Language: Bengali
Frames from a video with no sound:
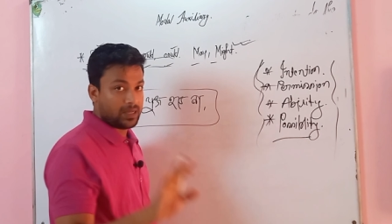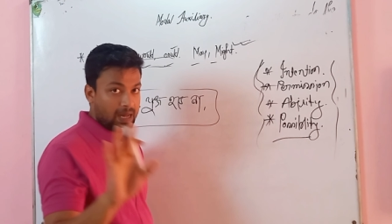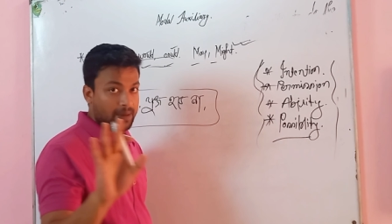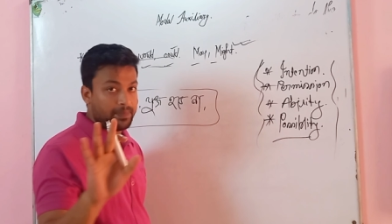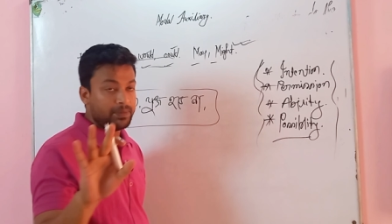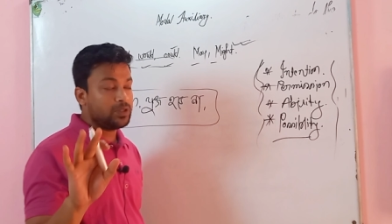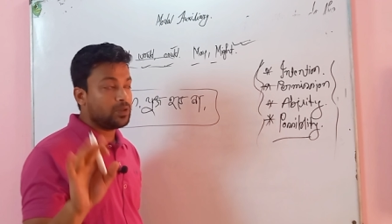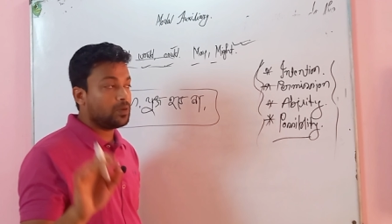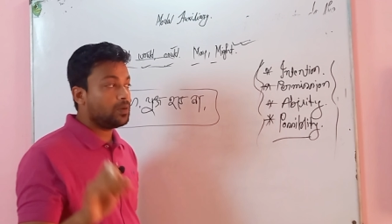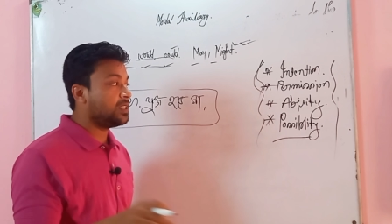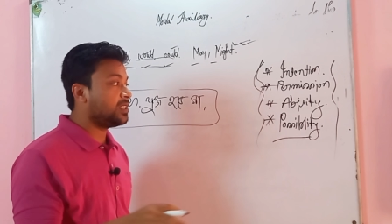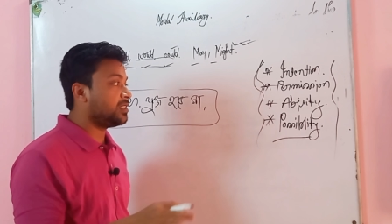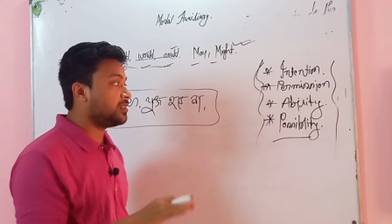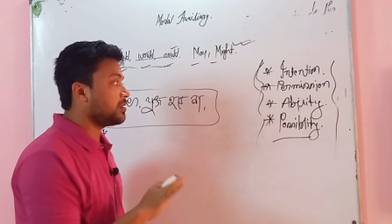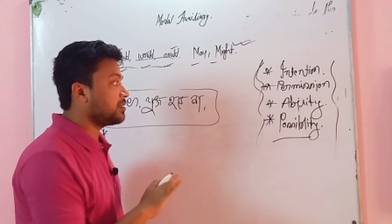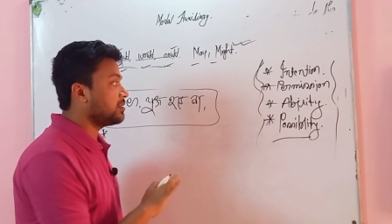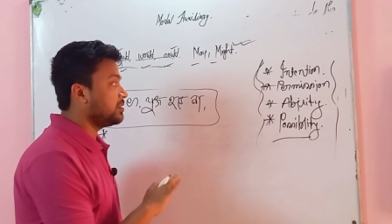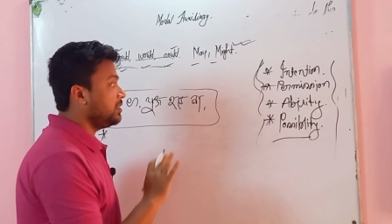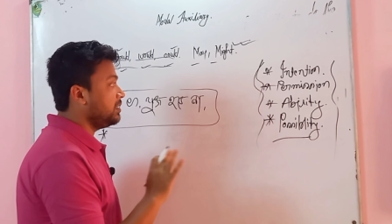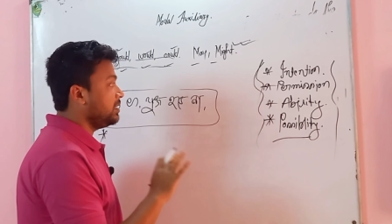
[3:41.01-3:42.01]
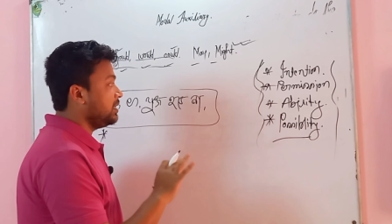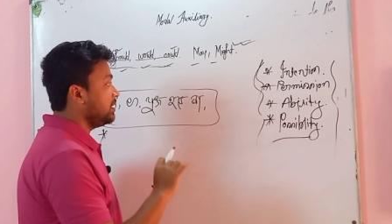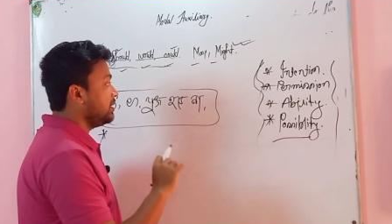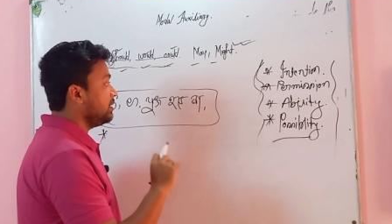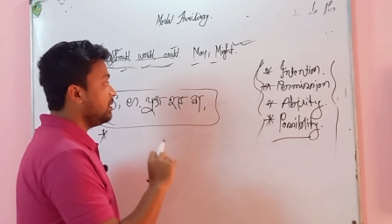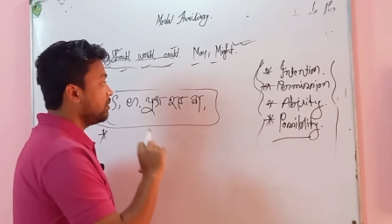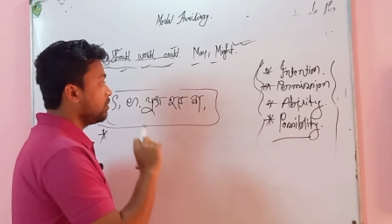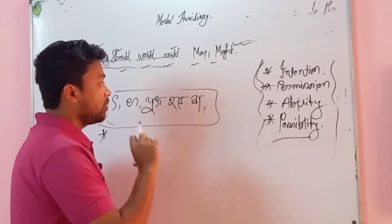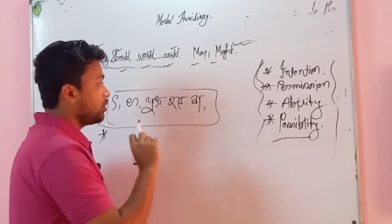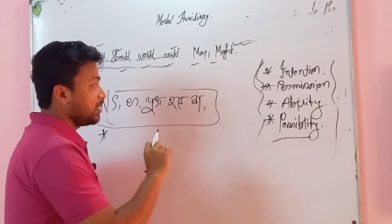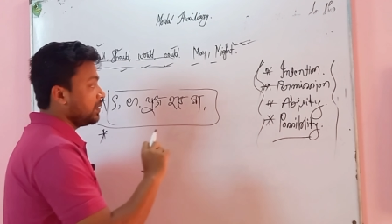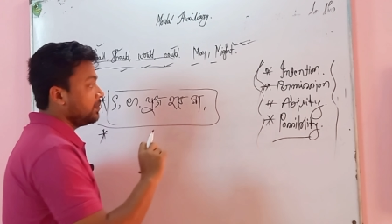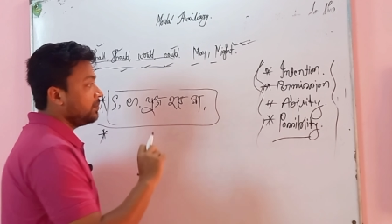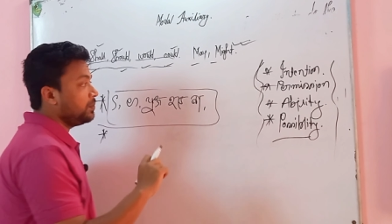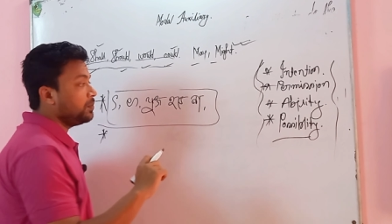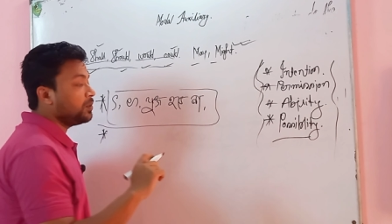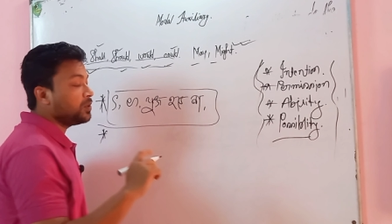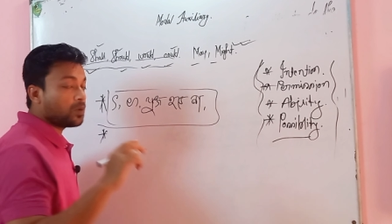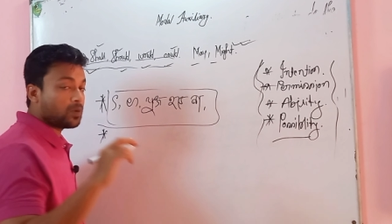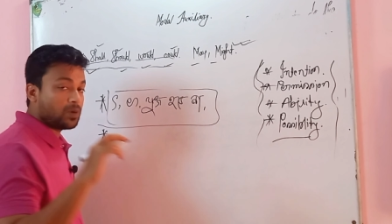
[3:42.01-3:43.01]
আমি যখন স্ট্রাকচার নিয়ে কথা
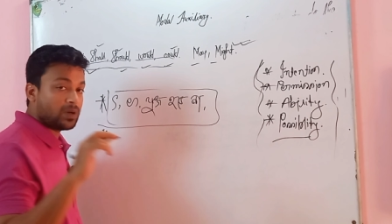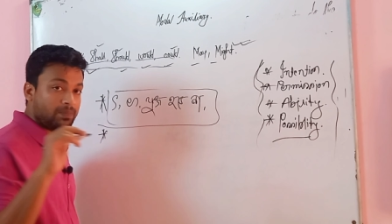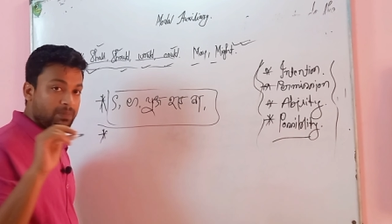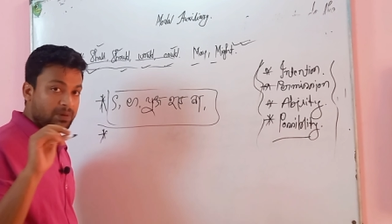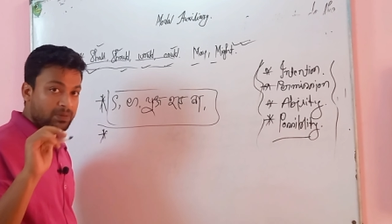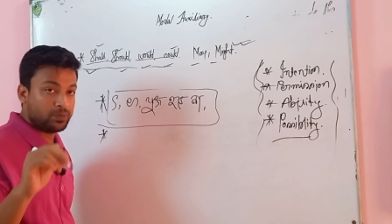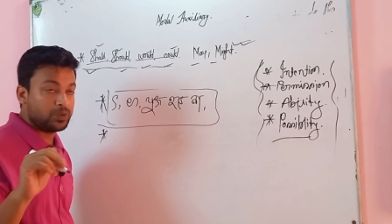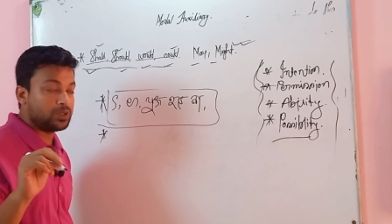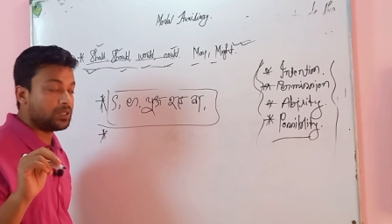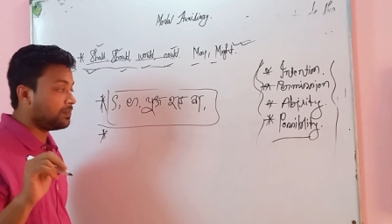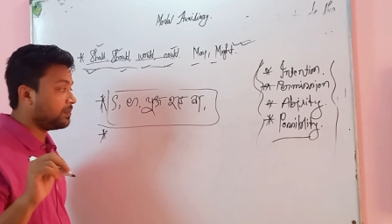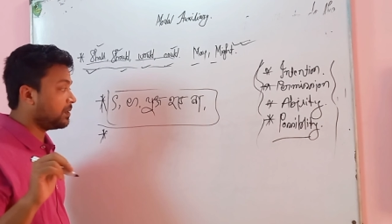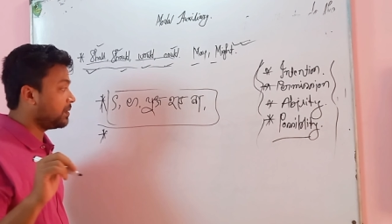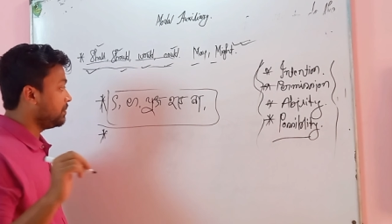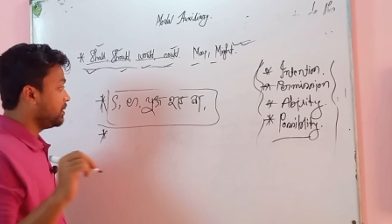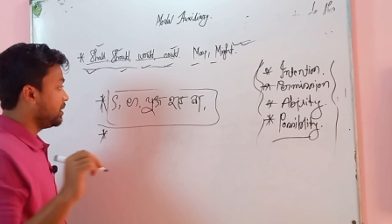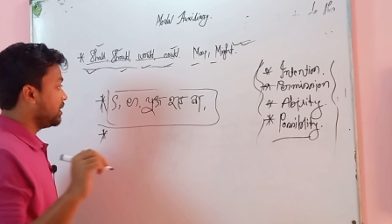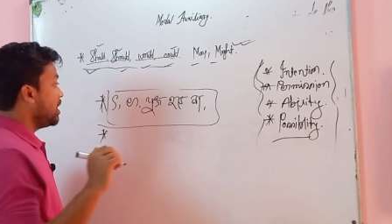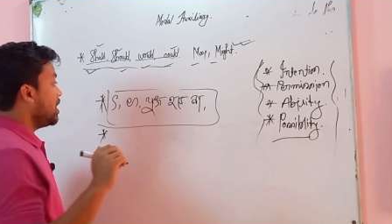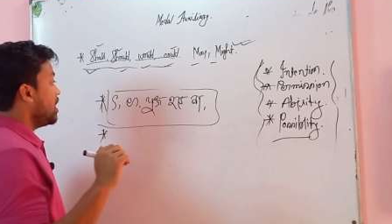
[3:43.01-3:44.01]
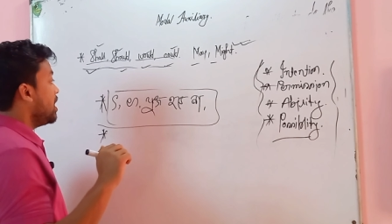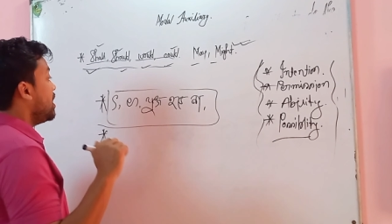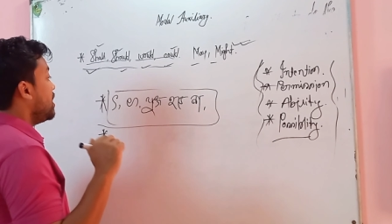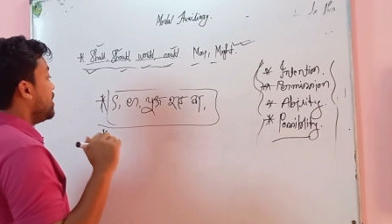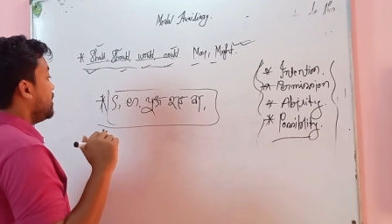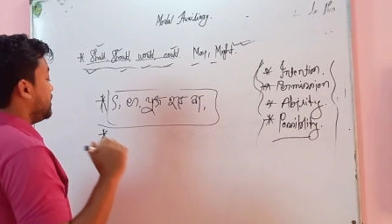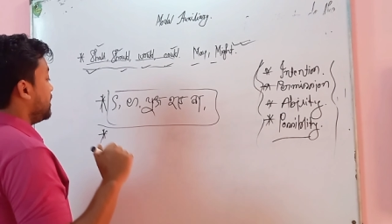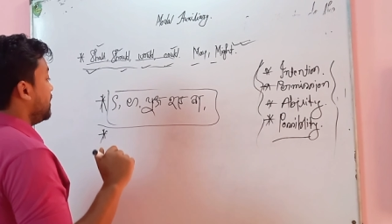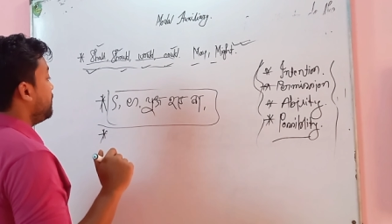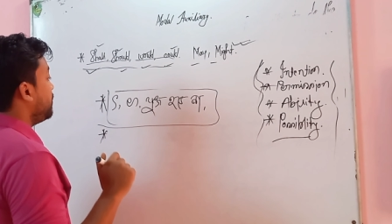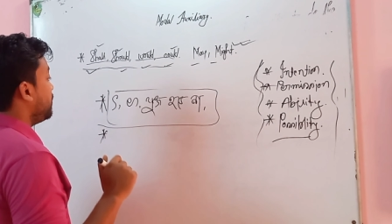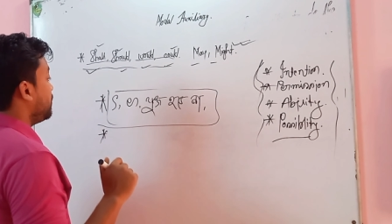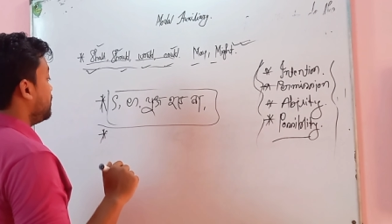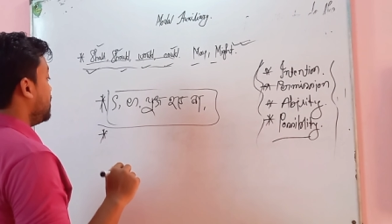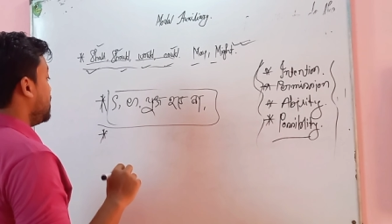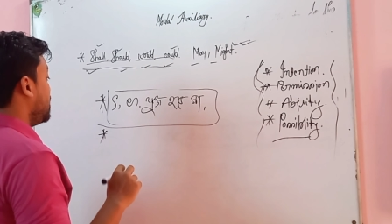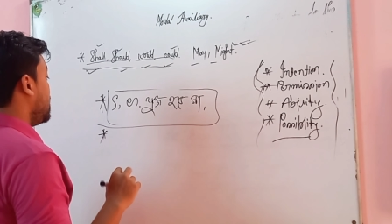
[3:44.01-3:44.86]
বলবো তখন আপনি বুঝতে পারবেন যেমন